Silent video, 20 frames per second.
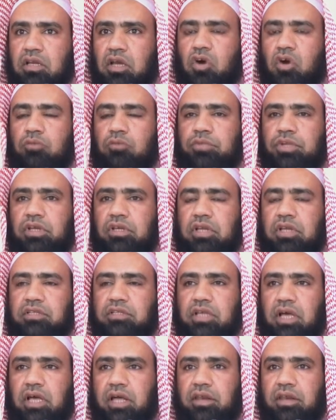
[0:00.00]
لهم
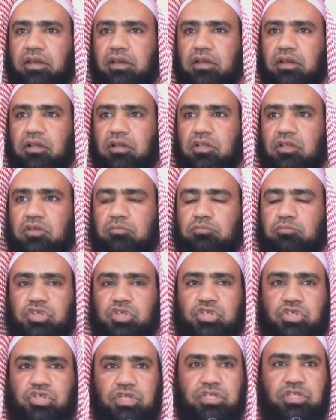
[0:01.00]
رحلتان
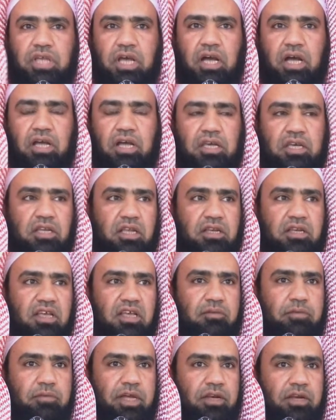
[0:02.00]
بالشتاء إلى
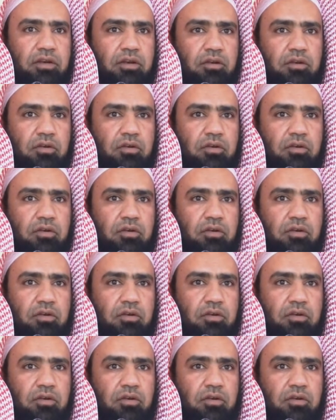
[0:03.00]
اليمن